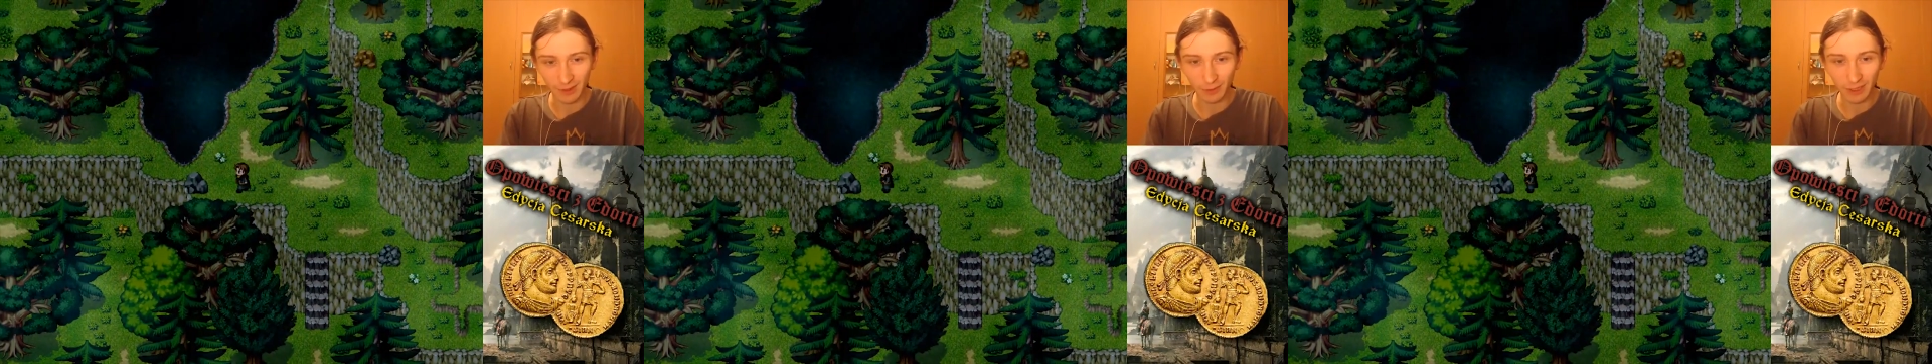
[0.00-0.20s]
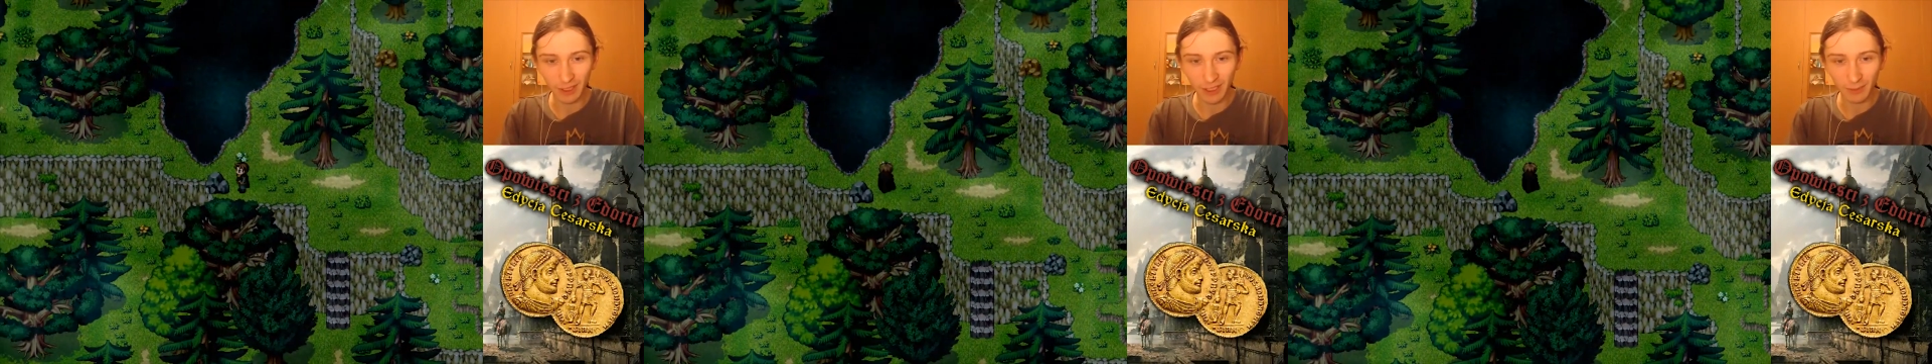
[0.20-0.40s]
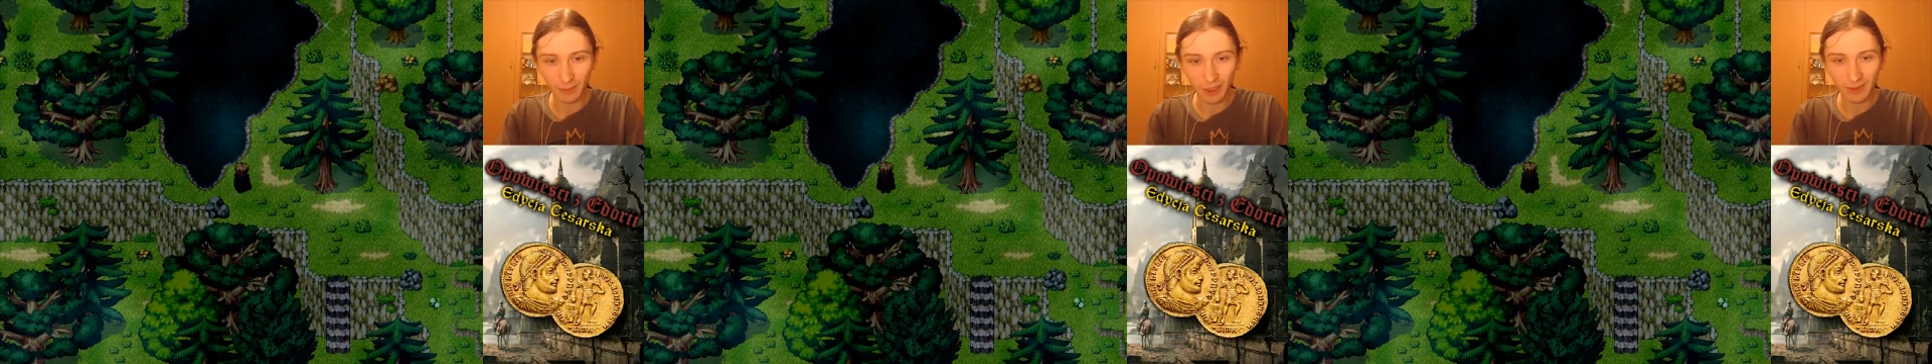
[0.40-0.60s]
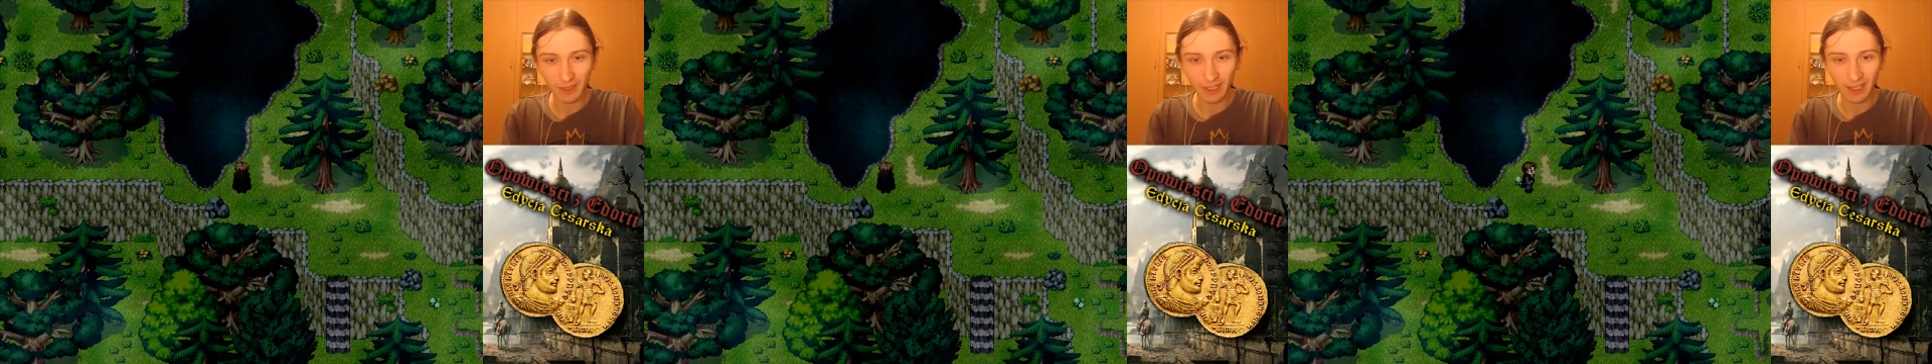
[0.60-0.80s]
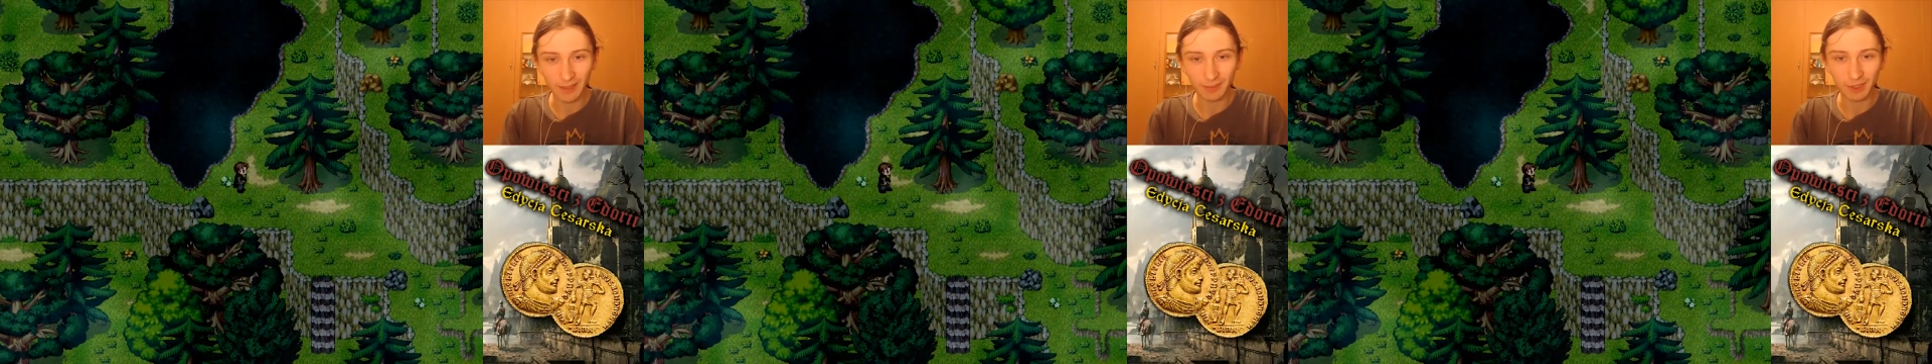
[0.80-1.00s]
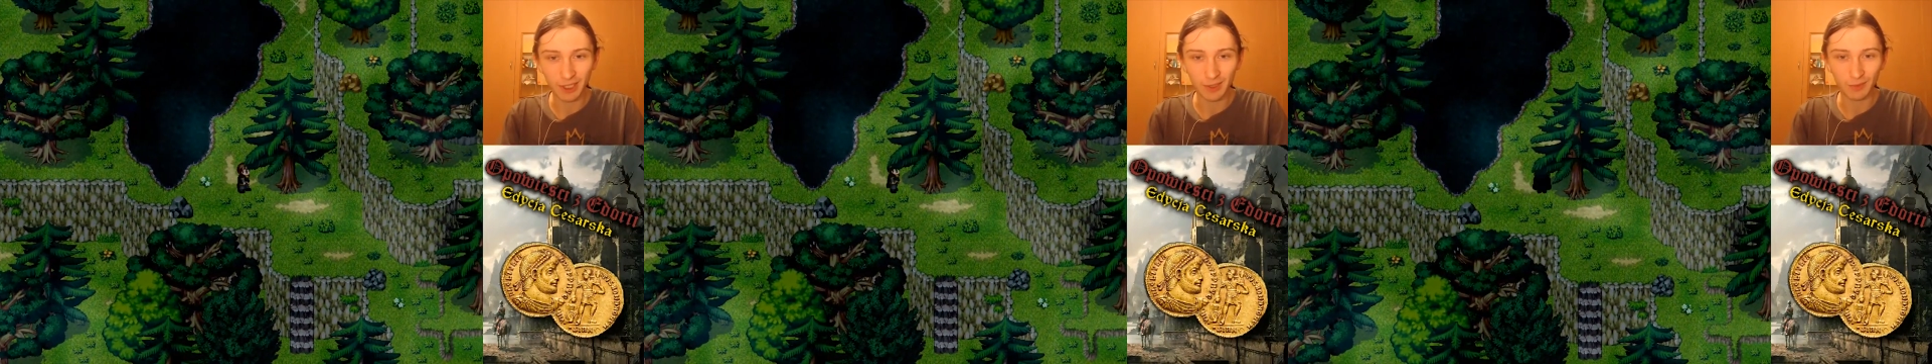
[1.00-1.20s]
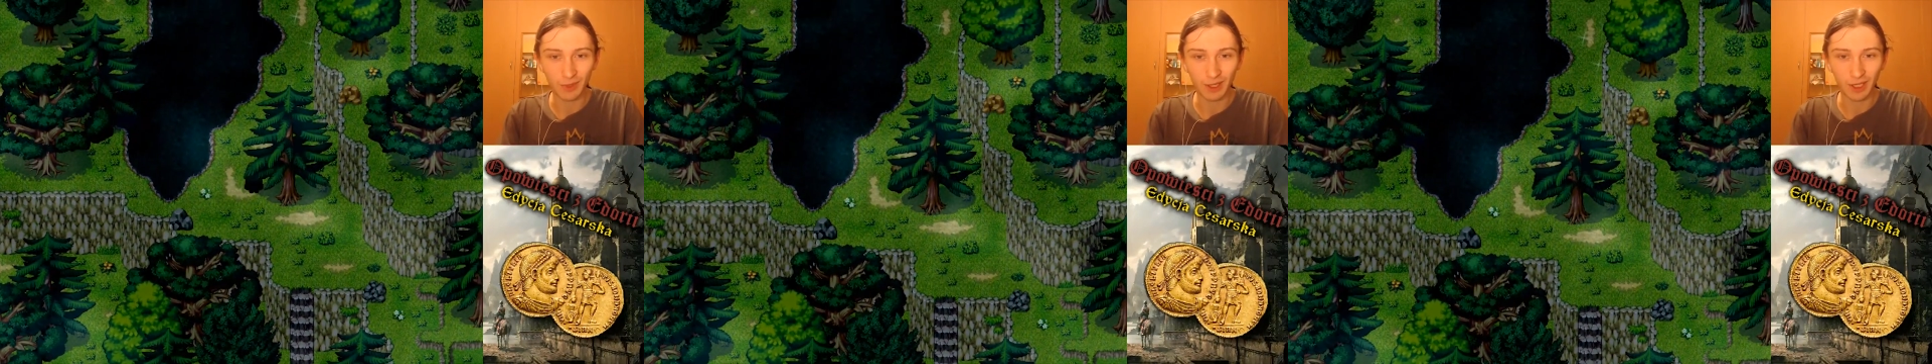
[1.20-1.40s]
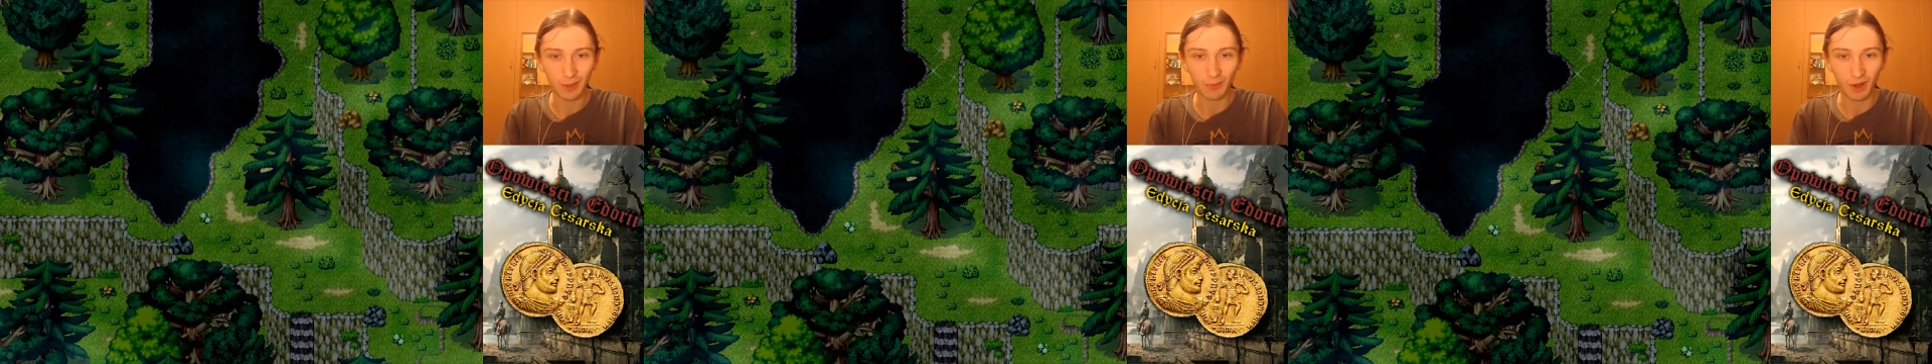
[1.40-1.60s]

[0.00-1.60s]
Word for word: Tutaj nie możemy dalej przejść, bo jakaś